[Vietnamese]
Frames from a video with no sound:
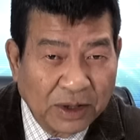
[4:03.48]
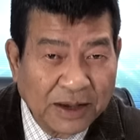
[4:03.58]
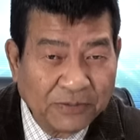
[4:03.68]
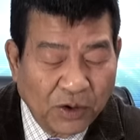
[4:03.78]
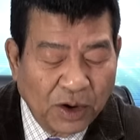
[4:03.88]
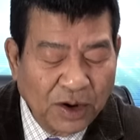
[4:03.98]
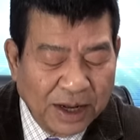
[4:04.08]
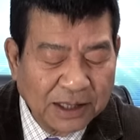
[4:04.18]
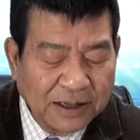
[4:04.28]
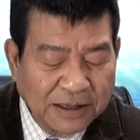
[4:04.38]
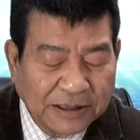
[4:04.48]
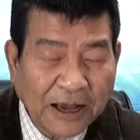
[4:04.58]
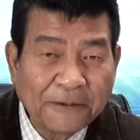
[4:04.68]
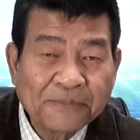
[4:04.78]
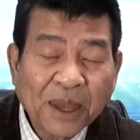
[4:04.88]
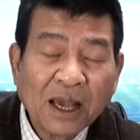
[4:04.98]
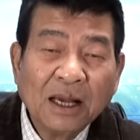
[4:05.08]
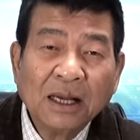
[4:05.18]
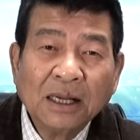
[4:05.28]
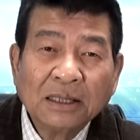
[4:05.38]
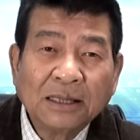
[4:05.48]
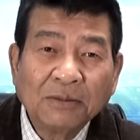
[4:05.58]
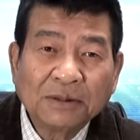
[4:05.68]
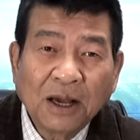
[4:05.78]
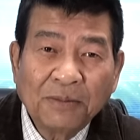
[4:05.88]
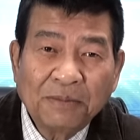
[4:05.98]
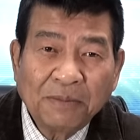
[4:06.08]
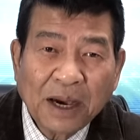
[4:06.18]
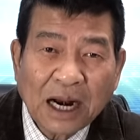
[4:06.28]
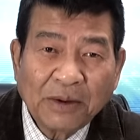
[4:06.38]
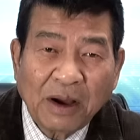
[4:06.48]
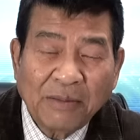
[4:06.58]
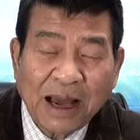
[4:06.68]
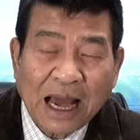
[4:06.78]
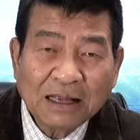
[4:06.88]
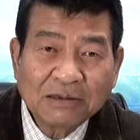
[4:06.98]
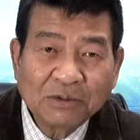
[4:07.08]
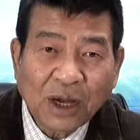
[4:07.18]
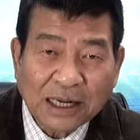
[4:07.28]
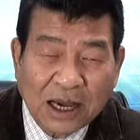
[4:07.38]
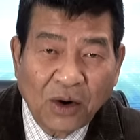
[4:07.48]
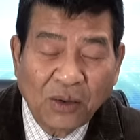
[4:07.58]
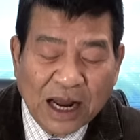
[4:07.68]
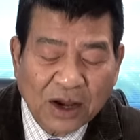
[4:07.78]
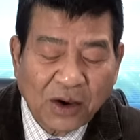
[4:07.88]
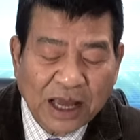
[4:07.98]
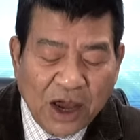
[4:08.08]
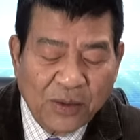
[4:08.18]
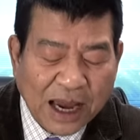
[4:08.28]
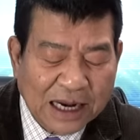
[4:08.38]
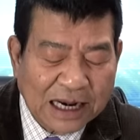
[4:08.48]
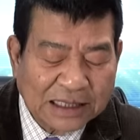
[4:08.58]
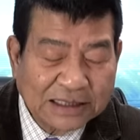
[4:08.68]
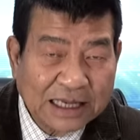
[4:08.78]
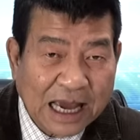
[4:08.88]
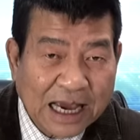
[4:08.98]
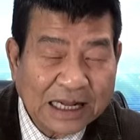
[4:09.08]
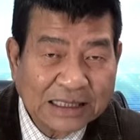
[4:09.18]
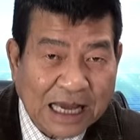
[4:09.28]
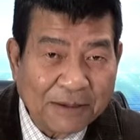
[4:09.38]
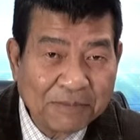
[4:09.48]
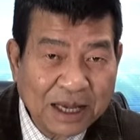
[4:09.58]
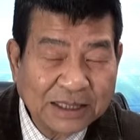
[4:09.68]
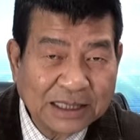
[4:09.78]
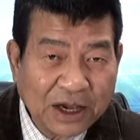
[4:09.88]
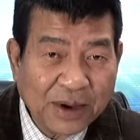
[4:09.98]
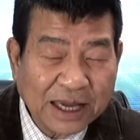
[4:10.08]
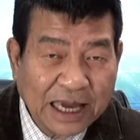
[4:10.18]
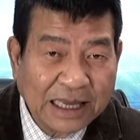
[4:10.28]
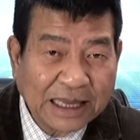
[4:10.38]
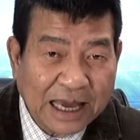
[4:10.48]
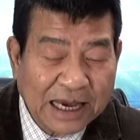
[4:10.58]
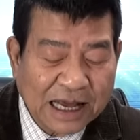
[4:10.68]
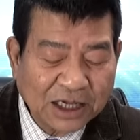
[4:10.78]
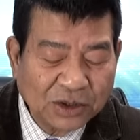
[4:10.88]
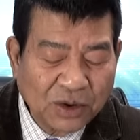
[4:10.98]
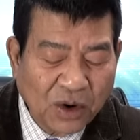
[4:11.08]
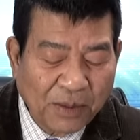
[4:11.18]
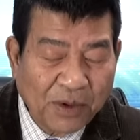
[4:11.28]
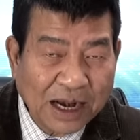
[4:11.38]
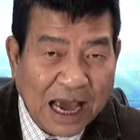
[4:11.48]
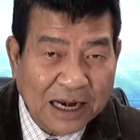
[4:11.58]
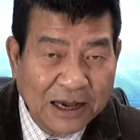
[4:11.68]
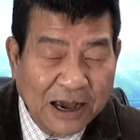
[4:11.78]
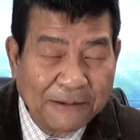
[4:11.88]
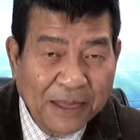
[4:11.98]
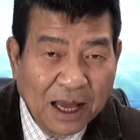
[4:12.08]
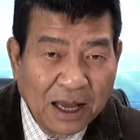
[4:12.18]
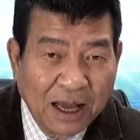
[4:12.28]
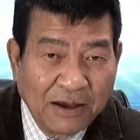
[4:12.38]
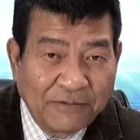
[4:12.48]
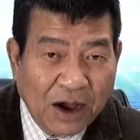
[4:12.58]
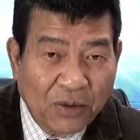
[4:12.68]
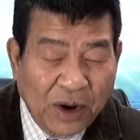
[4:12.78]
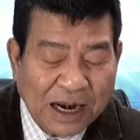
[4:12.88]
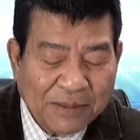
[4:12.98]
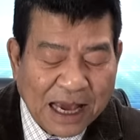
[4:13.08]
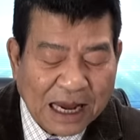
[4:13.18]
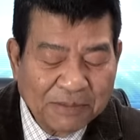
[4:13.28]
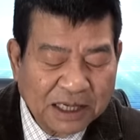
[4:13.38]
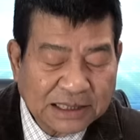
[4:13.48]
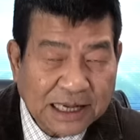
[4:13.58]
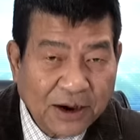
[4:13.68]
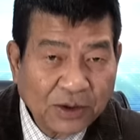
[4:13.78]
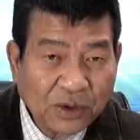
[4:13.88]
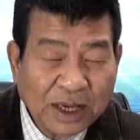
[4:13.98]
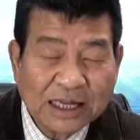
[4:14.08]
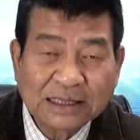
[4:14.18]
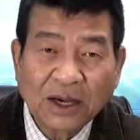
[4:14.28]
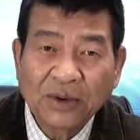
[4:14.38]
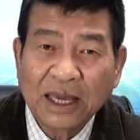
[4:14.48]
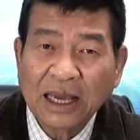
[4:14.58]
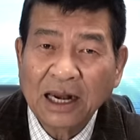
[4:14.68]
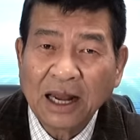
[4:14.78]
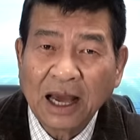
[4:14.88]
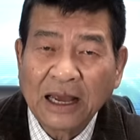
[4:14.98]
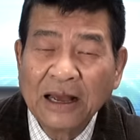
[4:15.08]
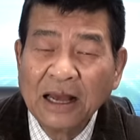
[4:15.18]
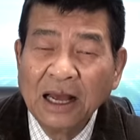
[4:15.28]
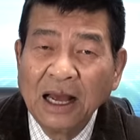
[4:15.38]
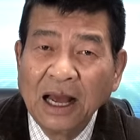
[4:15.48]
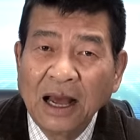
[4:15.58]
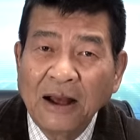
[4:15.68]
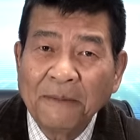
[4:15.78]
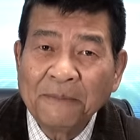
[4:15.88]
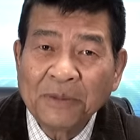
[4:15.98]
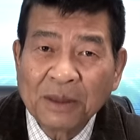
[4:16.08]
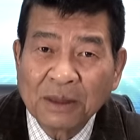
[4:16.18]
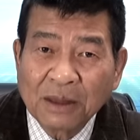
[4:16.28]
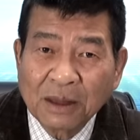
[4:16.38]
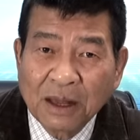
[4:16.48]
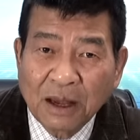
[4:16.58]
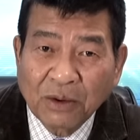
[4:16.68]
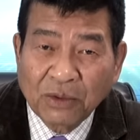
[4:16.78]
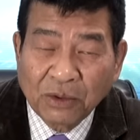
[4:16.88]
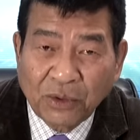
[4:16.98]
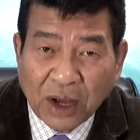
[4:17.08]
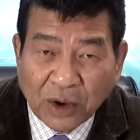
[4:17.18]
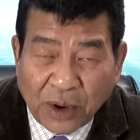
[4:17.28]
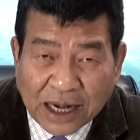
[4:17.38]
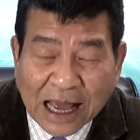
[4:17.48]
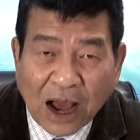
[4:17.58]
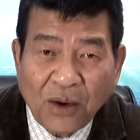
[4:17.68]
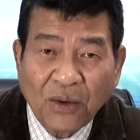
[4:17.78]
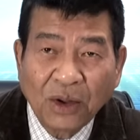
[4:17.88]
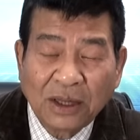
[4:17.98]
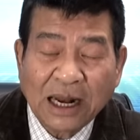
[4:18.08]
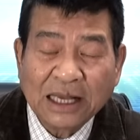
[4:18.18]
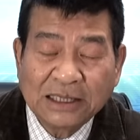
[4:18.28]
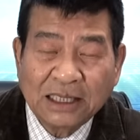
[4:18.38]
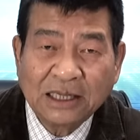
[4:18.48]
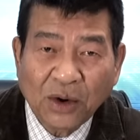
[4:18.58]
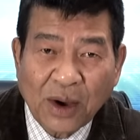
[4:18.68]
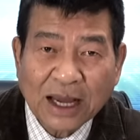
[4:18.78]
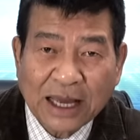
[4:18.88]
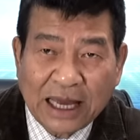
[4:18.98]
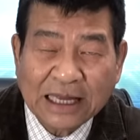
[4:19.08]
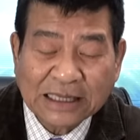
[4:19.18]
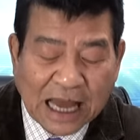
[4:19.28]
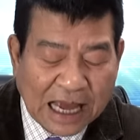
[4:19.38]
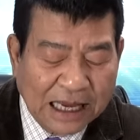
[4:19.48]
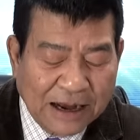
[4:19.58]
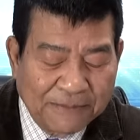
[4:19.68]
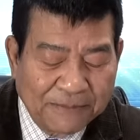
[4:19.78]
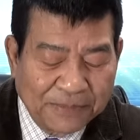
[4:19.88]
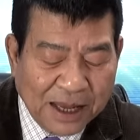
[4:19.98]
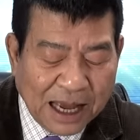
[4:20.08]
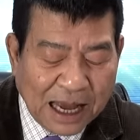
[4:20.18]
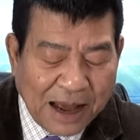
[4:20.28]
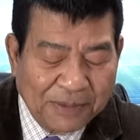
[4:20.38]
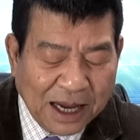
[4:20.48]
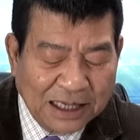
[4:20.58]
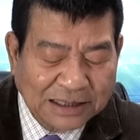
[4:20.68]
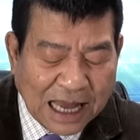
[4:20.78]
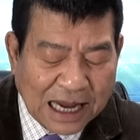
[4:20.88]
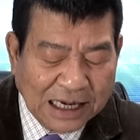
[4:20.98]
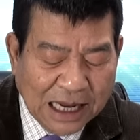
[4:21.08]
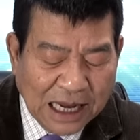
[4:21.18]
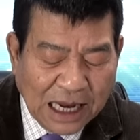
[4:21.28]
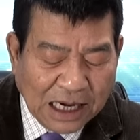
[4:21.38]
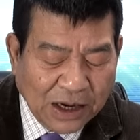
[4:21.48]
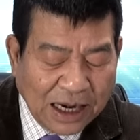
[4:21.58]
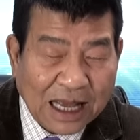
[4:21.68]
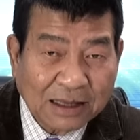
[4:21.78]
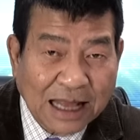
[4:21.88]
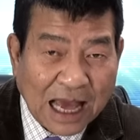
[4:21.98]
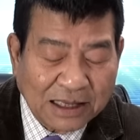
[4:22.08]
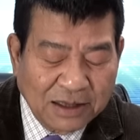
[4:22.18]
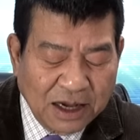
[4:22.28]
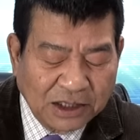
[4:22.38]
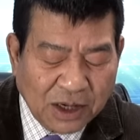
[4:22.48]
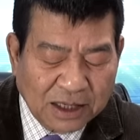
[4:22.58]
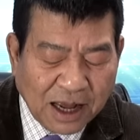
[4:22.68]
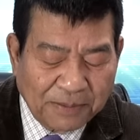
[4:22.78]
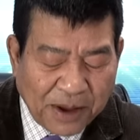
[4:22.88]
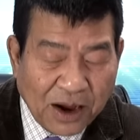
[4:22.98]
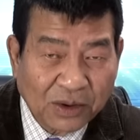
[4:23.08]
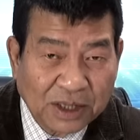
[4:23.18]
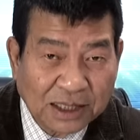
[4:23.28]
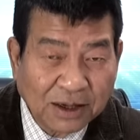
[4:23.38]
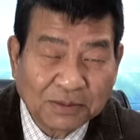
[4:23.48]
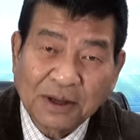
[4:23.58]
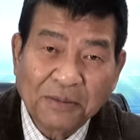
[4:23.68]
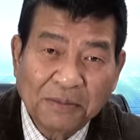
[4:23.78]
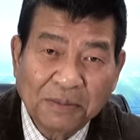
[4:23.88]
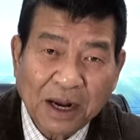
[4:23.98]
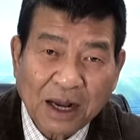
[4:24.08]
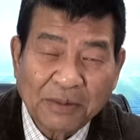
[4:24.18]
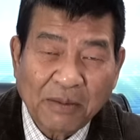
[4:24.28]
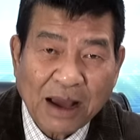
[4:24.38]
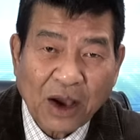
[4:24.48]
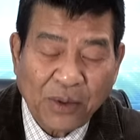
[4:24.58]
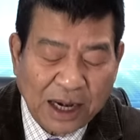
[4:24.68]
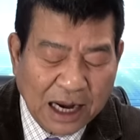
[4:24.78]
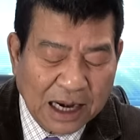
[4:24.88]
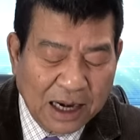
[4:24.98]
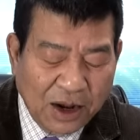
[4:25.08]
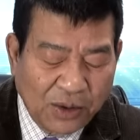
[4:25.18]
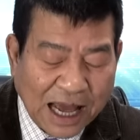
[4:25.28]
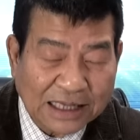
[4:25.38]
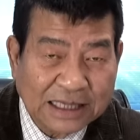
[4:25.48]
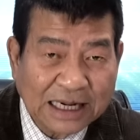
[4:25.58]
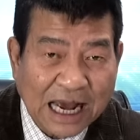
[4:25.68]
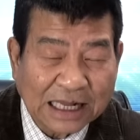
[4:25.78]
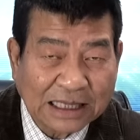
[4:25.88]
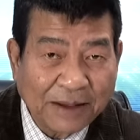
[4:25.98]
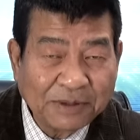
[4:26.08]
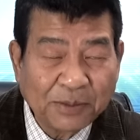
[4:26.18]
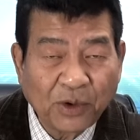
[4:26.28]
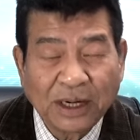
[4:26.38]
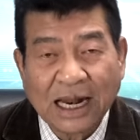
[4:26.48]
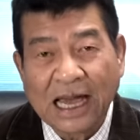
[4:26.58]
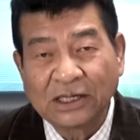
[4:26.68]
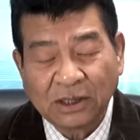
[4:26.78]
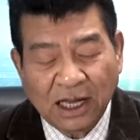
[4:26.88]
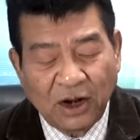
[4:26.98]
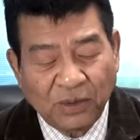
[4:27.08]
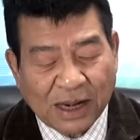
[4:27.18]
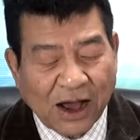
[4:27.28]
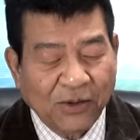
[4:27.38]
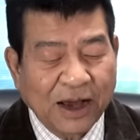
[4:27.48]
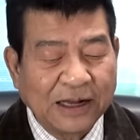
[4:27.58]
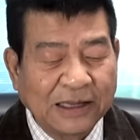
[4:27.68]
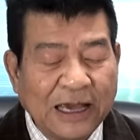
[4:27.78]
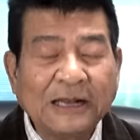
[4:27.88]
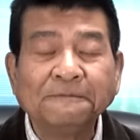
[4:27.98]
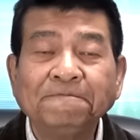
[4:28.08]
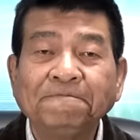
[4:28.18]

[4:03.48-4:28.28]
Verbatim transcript: nhiệm vụ huấn luyện tương tự. Tổng thống Barack Obama thoạt đầu đã có kế hoạch là sẽ cắt giảm binh sĩ Hoa Kỳ tại Iraq xuống còn 1.000 người vào cuối năm 2016. Tuy nhiên sau khi nghe lời uh, khuyến cáo của tư lệnh chiến trường Hoa Kỳ tại um, Afghanistan đó là Đại tướng John Capel thì Tổng thống Barack Obama quyết định là lưu lại 9.800 quân này cho tới lúc nào cần thiết.